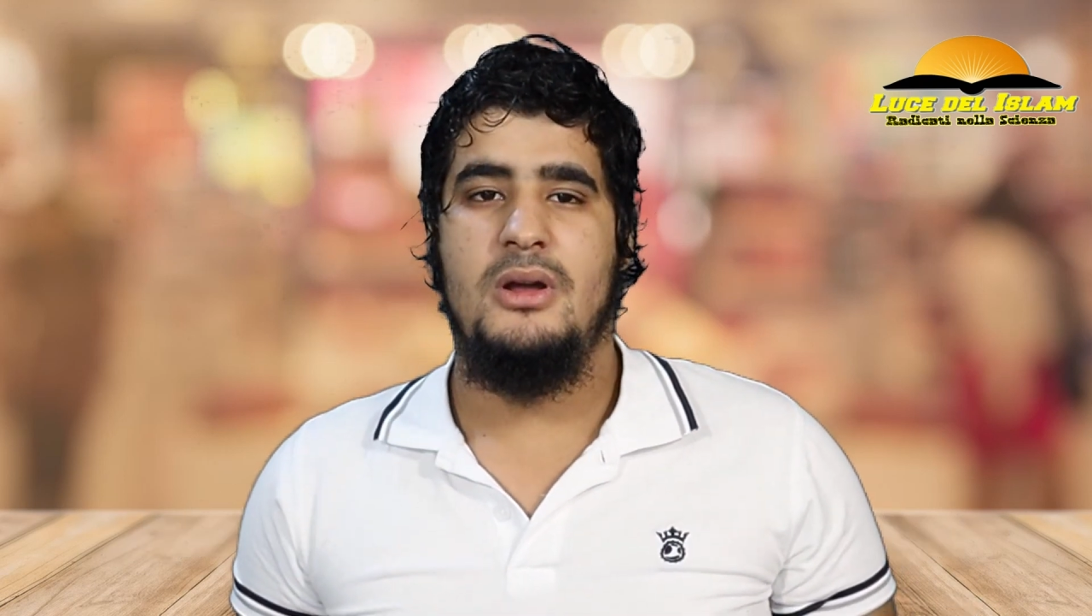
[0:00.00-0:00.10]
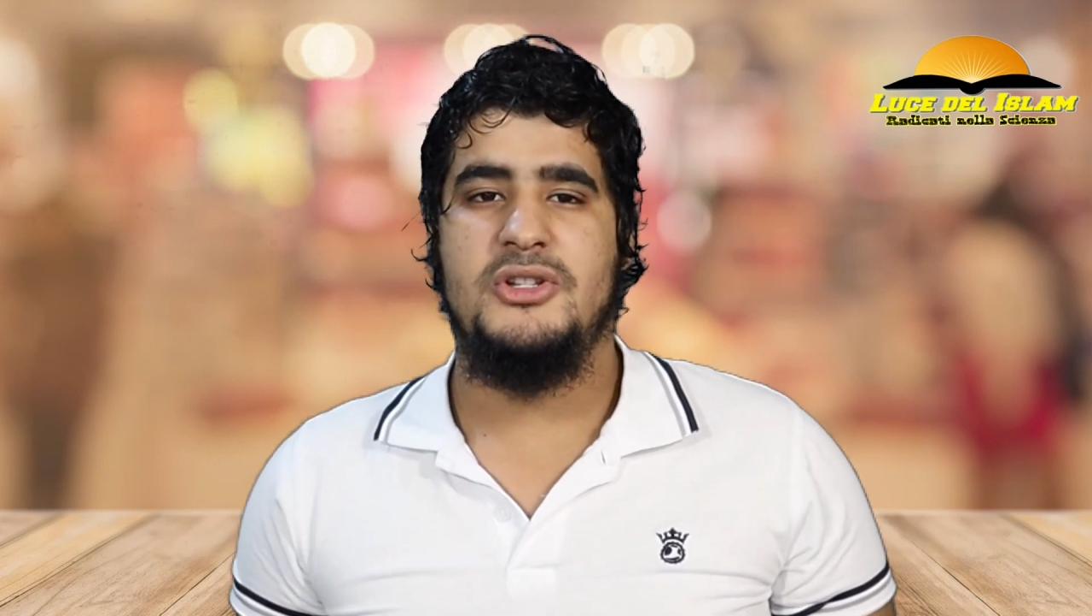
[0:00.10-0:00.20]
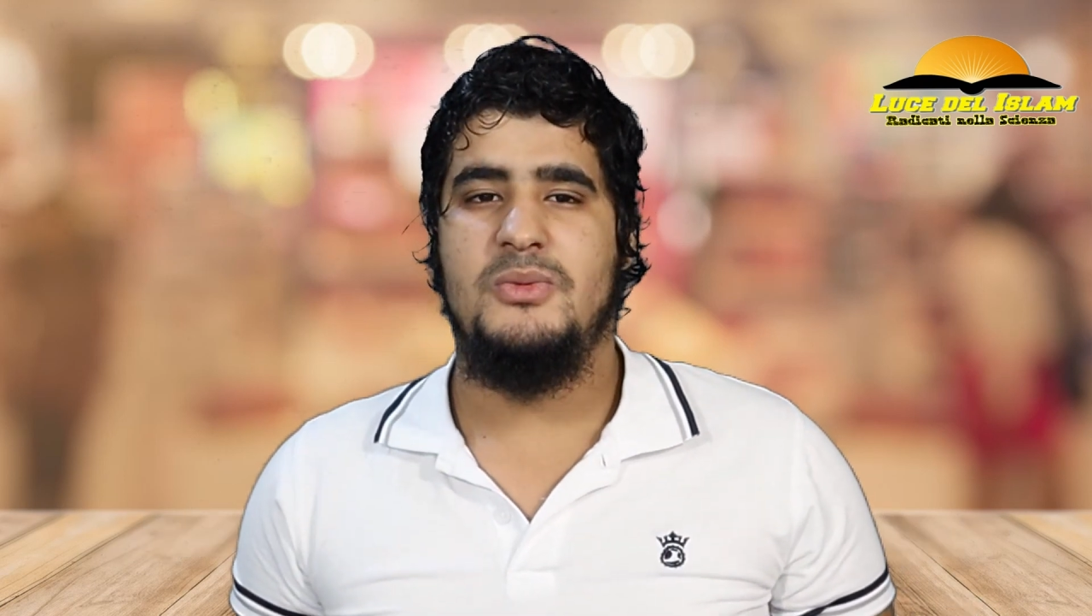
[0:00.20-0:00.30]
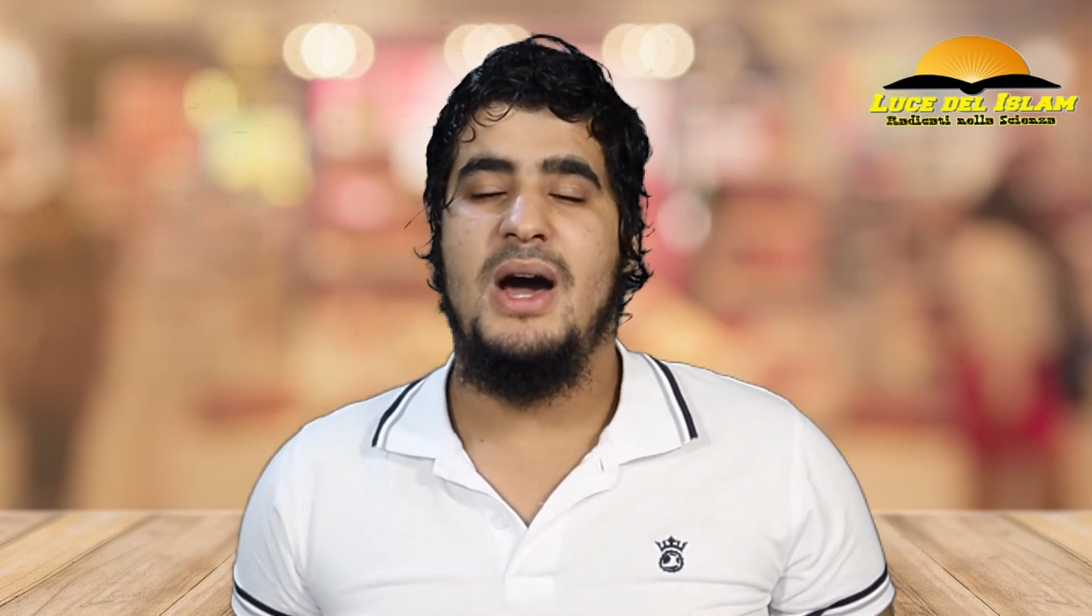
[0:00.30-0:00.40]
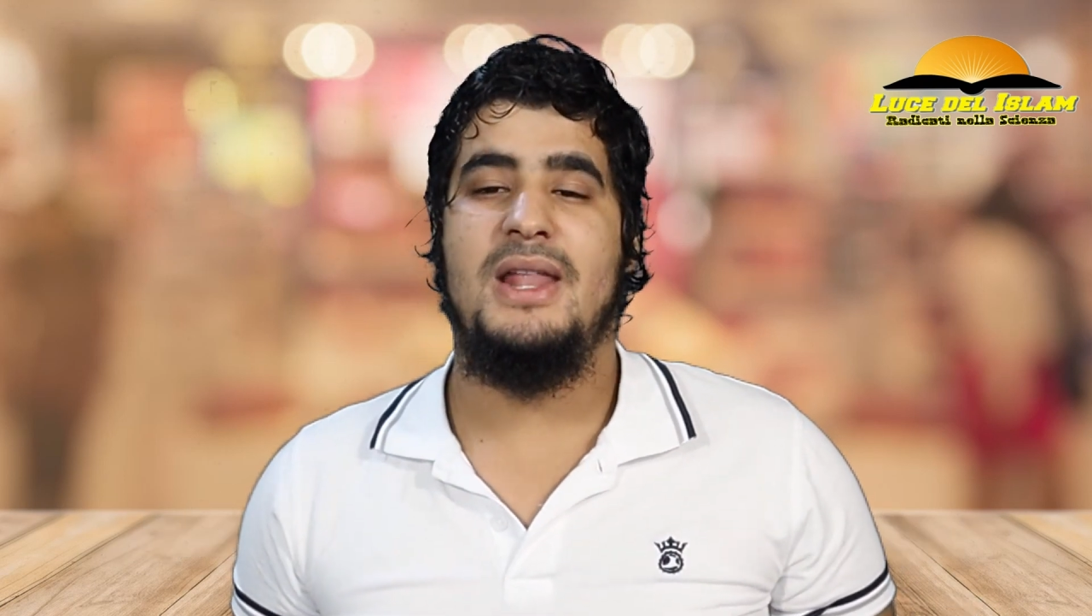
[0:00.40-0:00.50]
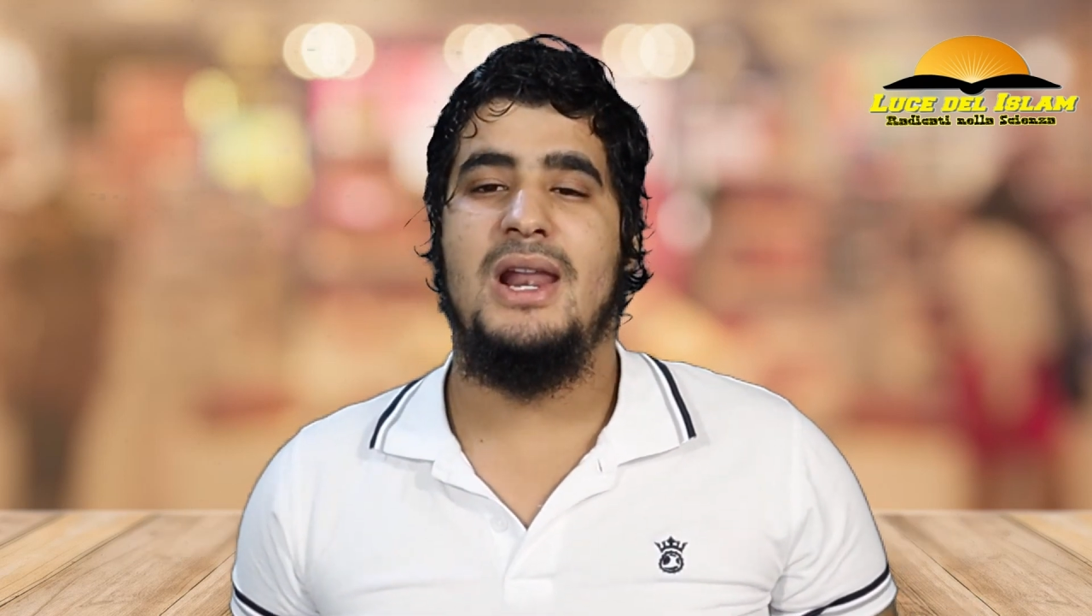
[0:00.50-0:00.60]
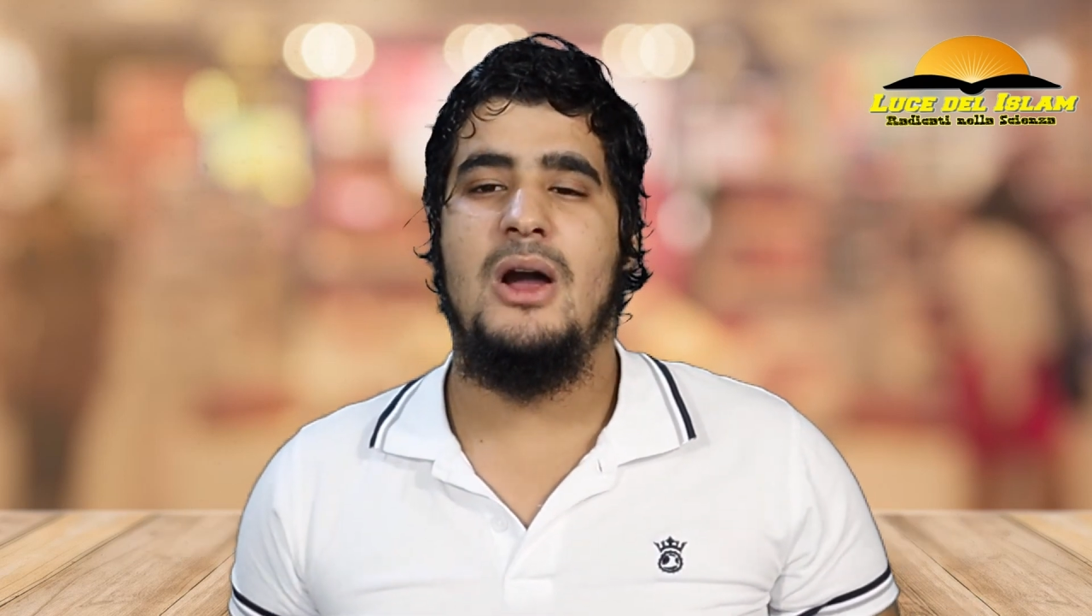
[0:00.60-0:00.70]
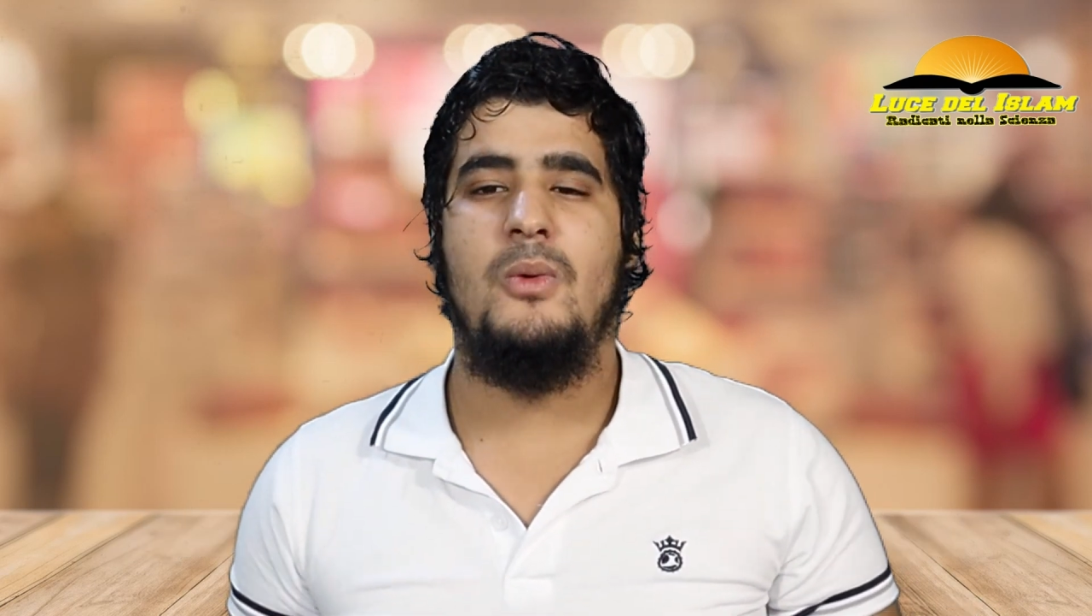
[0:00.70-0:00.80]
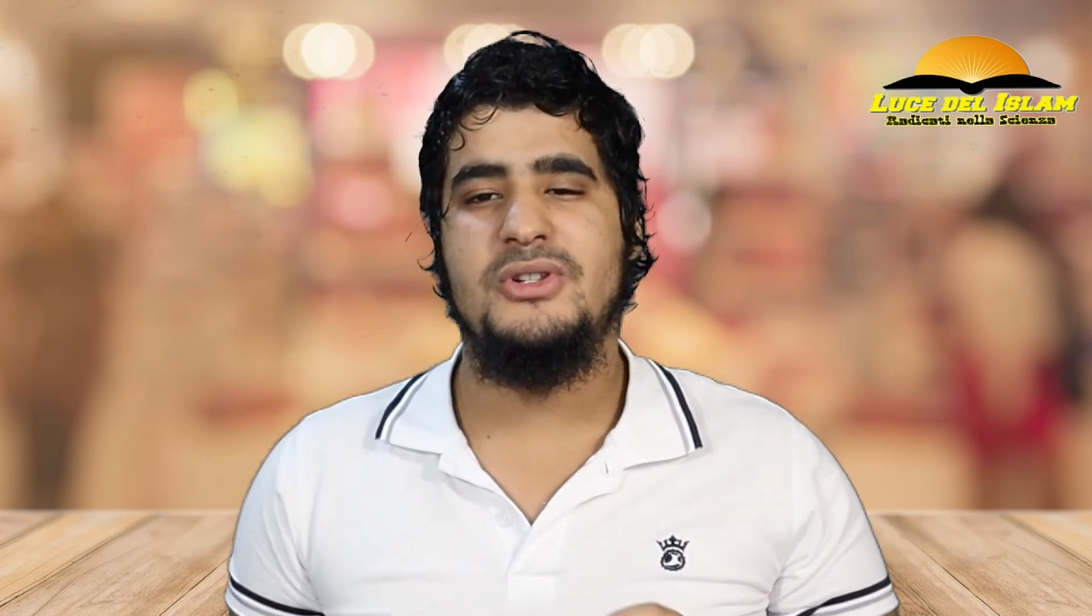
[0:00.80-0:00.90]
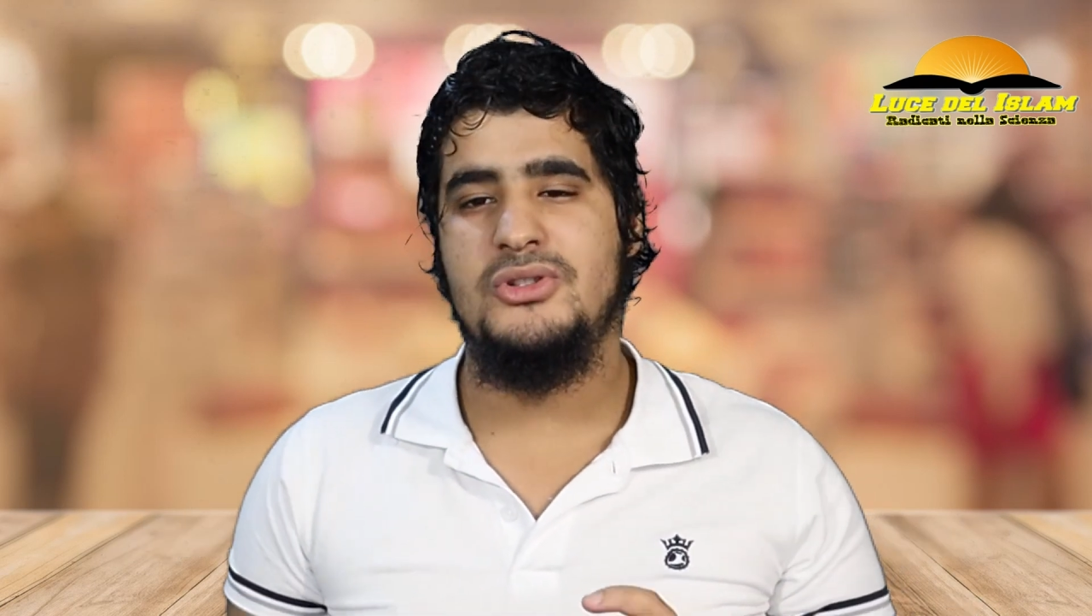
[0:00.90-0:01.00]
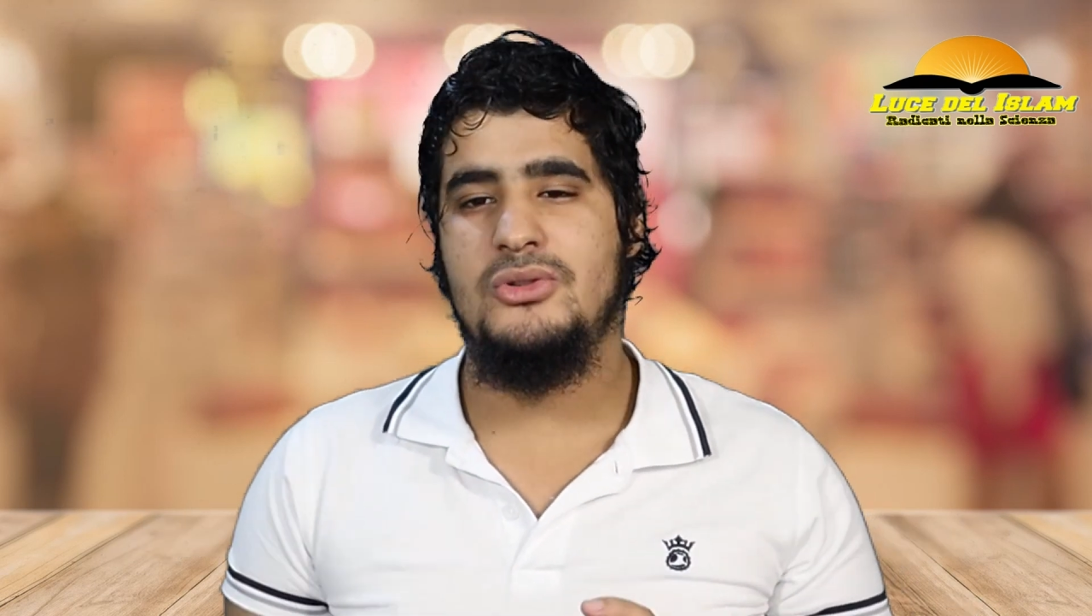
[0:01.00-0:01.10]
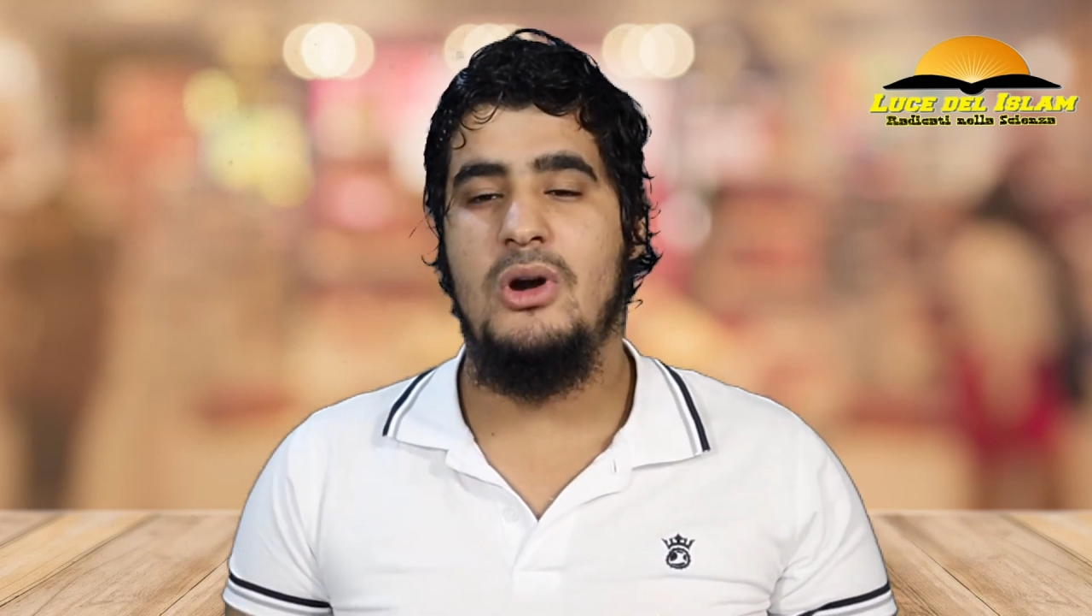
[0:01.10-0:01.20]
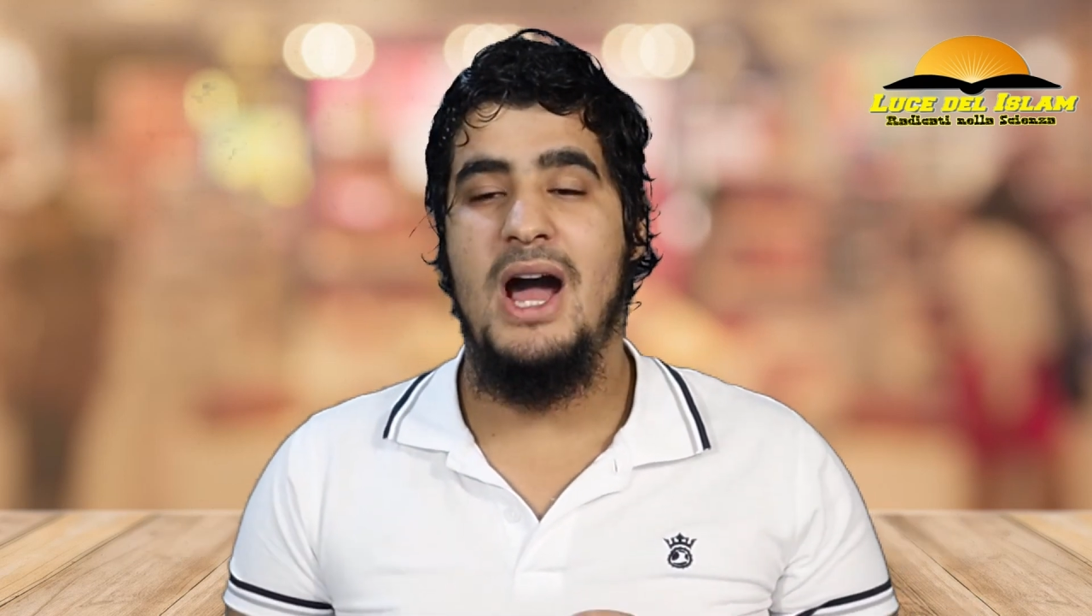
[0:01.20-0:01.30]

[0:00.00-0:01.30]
Subhanallah questo